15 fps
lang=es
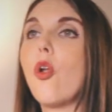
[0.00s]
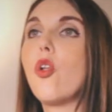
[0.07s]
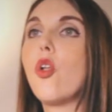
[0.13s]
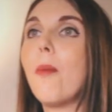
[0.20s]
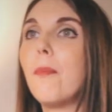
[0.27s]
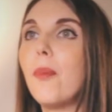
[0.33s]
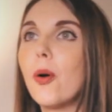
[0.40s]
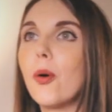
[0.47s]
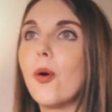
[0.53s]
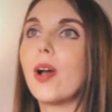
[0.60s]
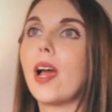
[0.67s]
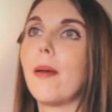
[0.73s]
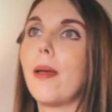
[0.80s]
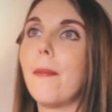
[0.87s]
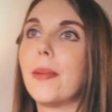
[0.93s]
lo poco que
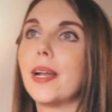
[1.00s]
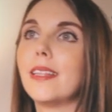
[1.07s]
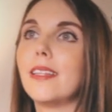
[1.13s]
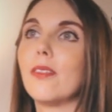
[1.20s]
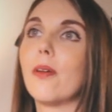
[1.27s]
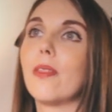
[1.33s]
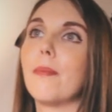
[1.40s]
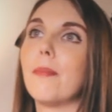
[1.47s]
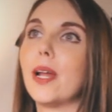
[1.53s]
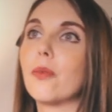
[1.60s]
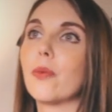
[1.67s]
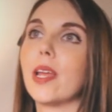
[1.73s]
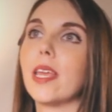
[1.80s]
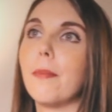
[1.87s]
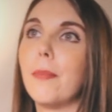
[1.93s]
había aprendido de Man
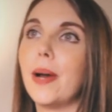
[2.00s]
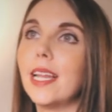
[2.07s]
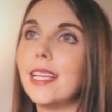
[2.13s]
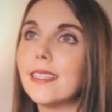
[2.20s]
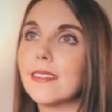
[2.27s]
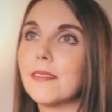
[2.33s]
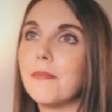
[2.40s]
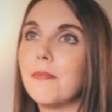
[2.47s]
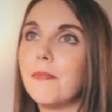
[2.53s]
Ray en París,